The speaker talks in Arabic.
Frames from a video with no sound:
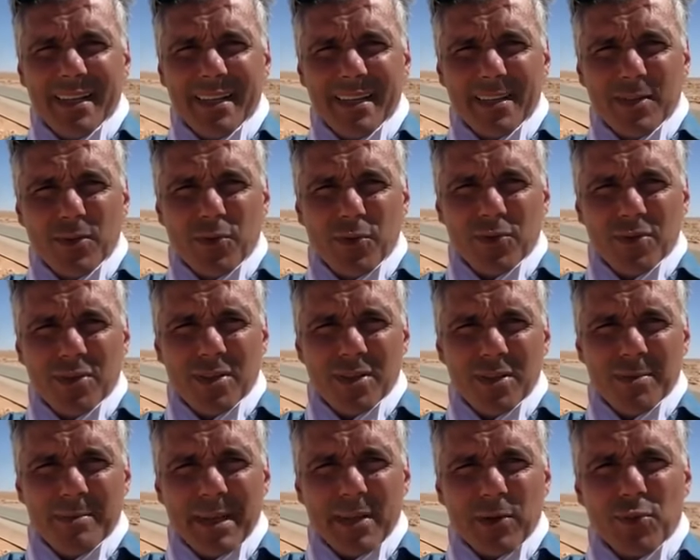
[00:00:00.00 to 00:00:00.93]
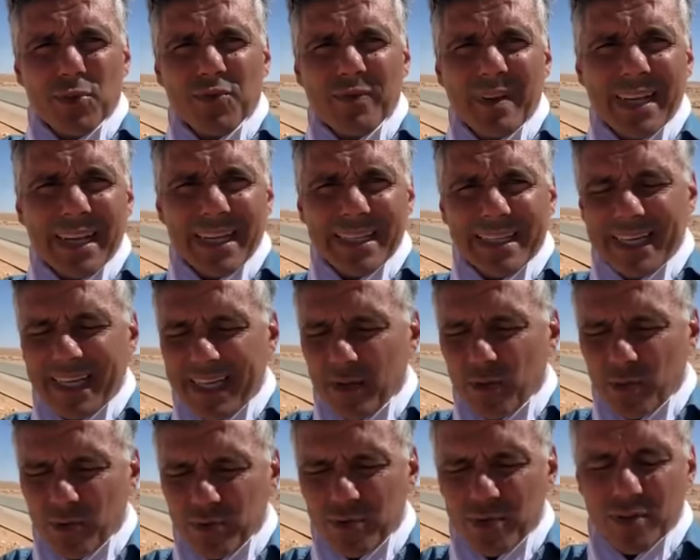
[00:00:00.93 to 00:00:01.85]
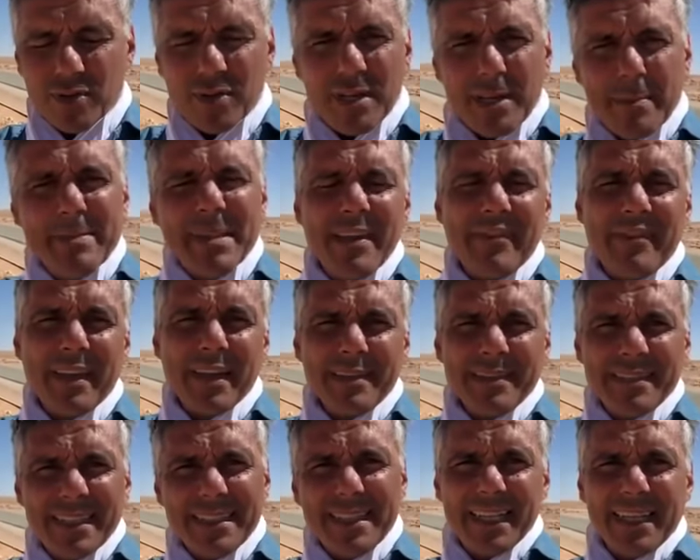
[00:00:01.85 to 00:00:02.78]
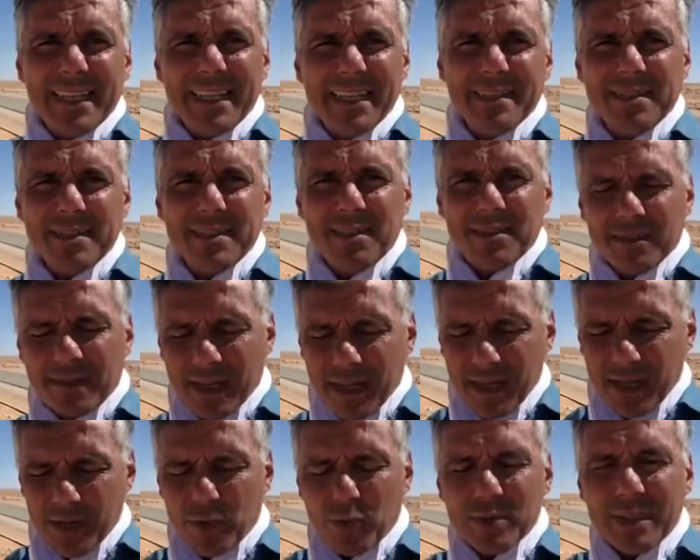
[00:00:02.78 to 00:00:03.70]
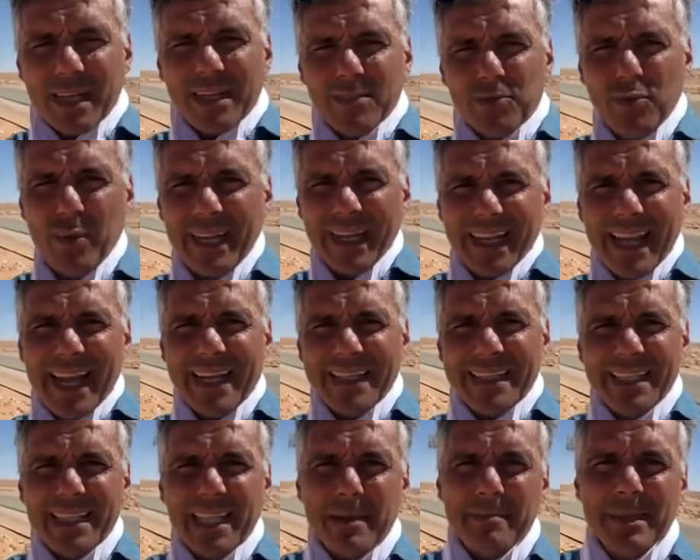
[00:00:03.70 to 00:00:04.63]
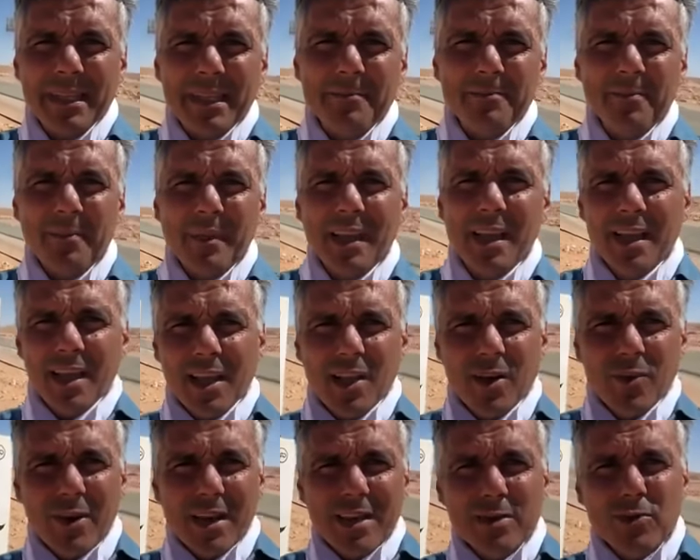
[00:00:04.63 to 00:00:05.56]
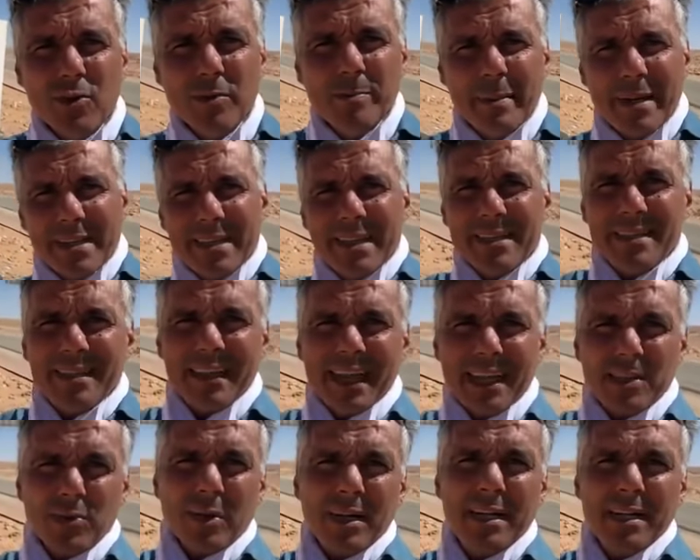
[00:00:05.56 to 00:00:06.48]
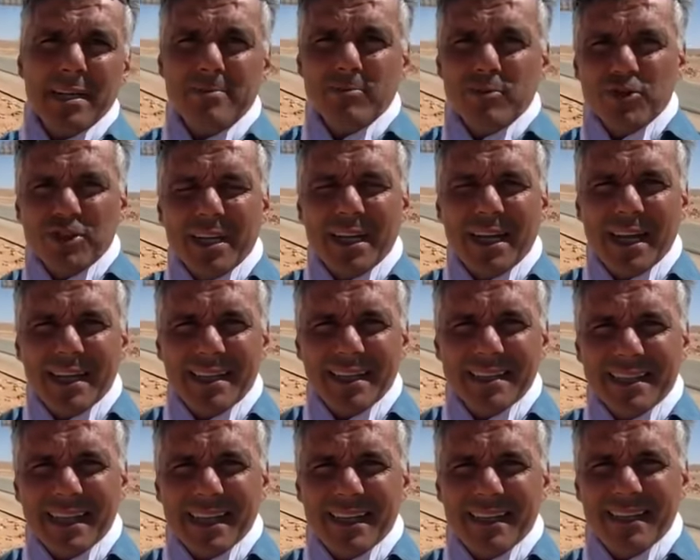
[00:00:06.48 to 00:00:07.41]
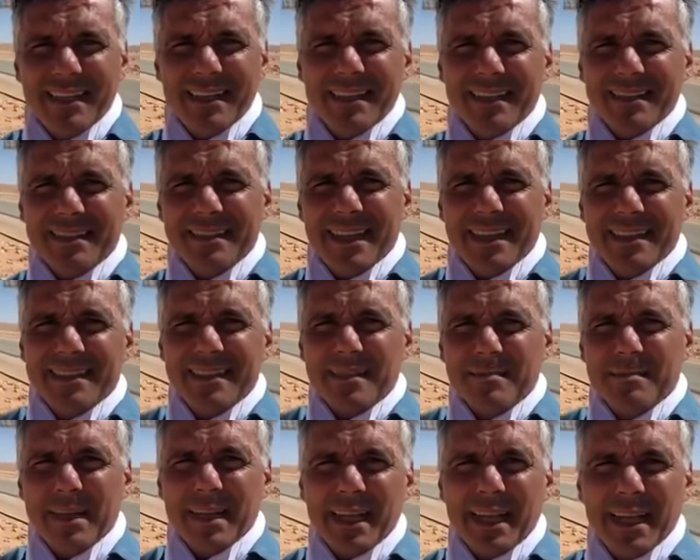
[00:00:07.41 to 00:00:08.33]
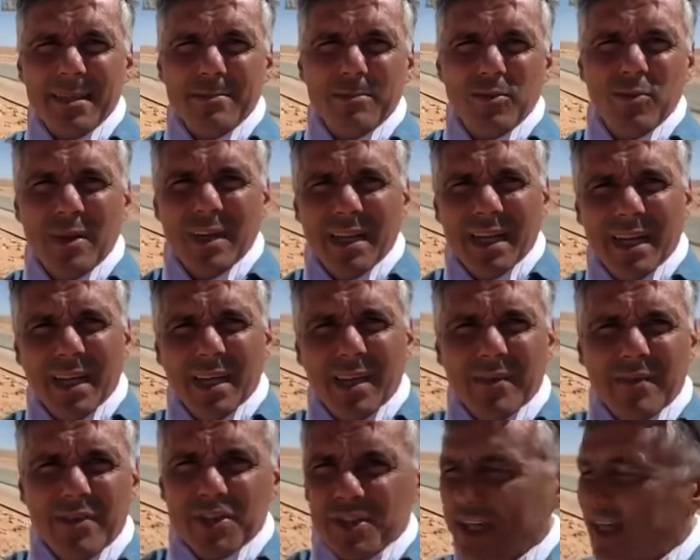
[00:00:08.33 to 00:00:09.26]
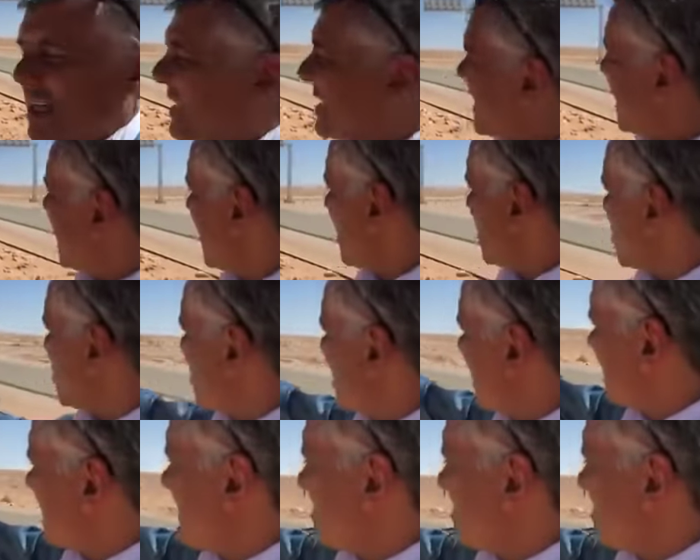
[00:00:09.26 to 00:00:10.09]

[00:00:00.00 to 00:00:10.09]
يكون آه، ما يكونش فاكاتير يقعد آه، لبدا فيها سي دي اي سون كونترا ديوري انديتيرميني فوالا دونك بغينا نهضروا على المشكل هذا تاع الناس راهم يخدموا في الشركه جي